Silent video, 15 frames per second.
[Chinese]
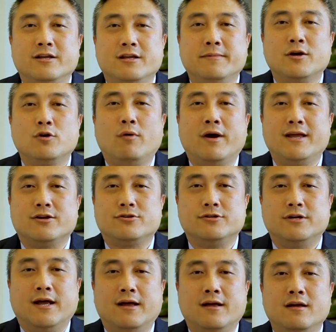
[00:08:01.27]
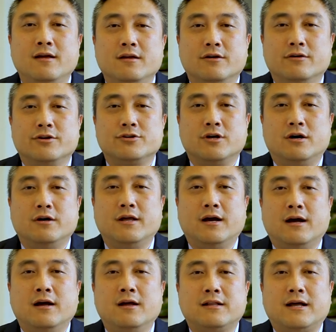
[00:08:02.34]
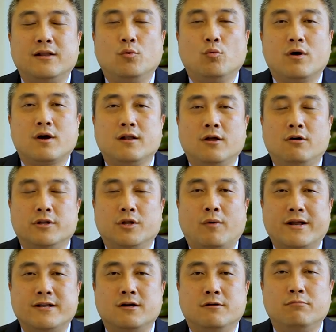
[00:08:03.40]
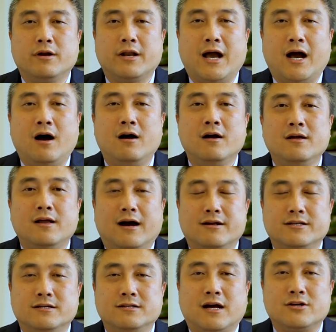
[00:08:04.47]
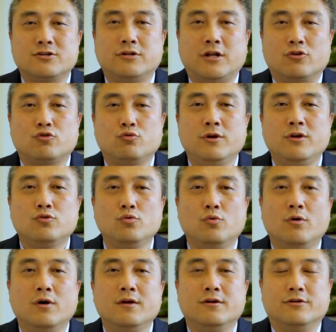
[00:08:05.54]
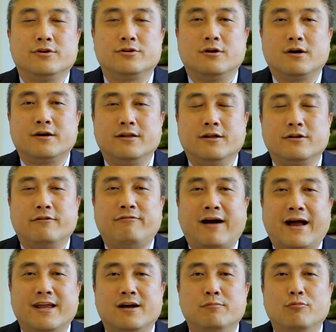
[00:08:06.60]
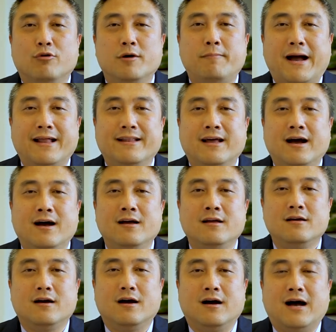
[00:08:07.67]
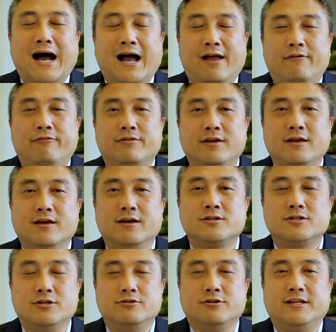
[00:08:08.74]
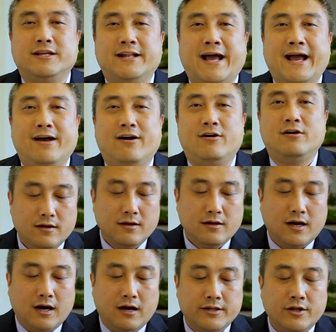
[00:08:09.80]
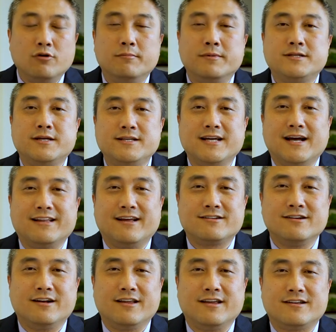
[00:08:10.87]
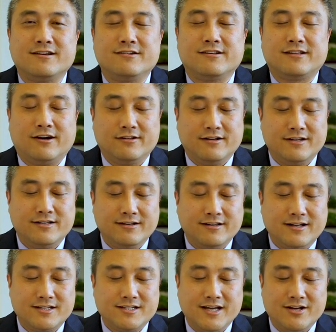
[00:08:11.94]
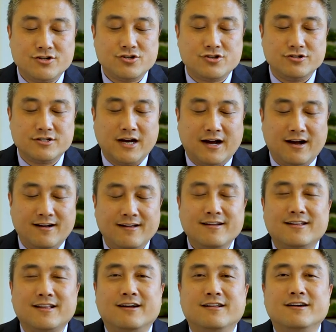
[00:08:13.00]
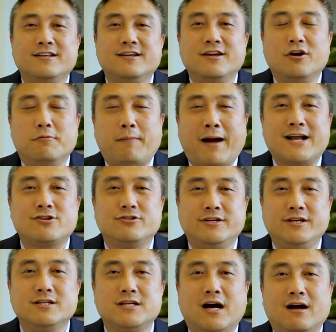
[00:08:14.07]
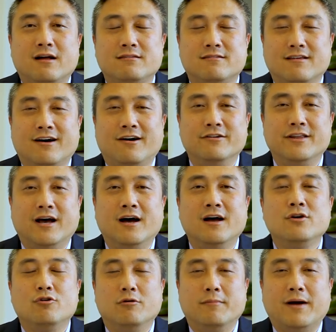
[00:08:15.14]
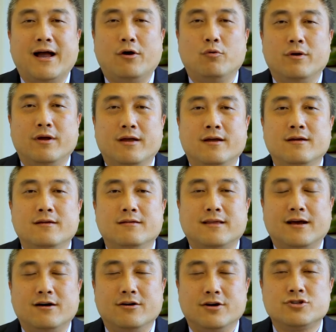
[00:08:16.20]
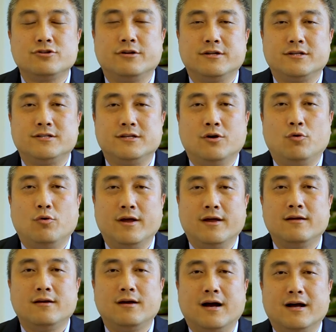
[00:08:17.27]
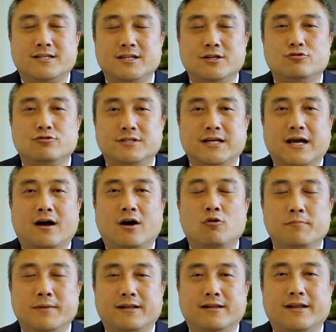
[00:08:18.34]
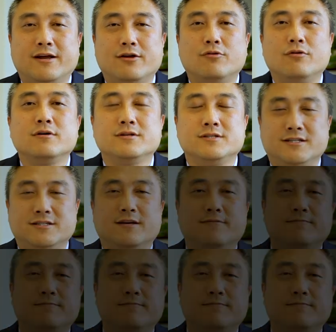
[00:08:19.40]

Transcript: 移民官也是人，有的时候呢他的 work load 完成不了，然后经常受到催促，有的时候可能就发一个模板的呃 RFE 甚至 denial。好，那我们先讲到这里，这是《道德经》的前十章，《道德经》有八十一章，此后呢我们还会在合适的机会啊继续讲后面的内容。谢谢。